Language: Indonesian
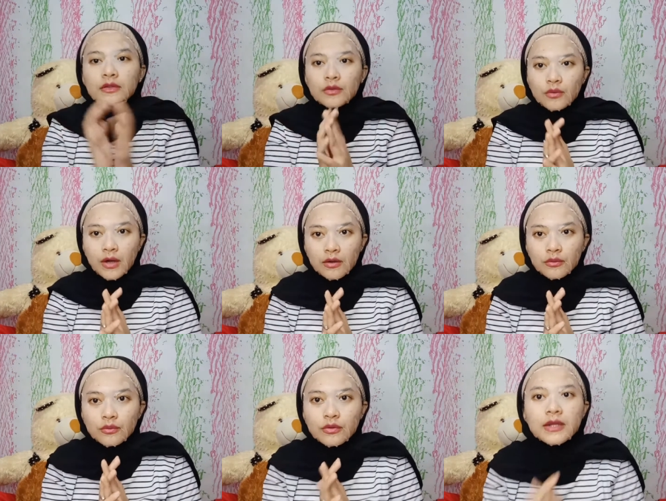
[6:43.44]
tunggu
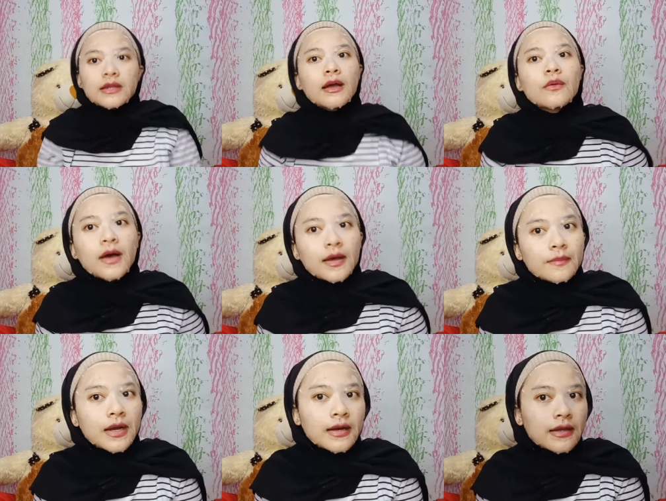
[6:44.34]
aku nanti aku
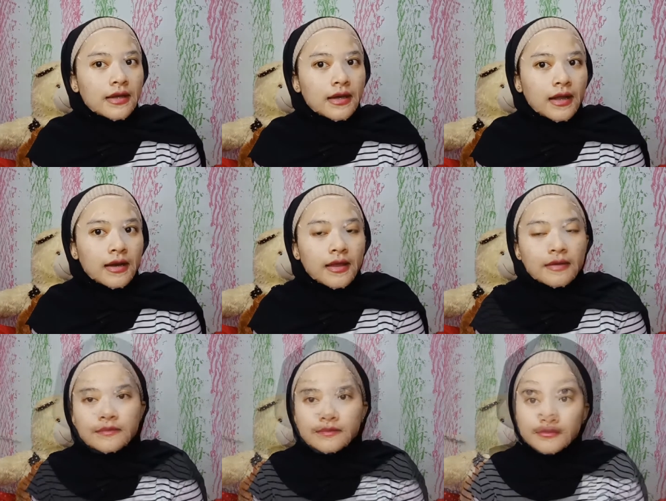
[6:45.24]
akan balik lagi ke kalian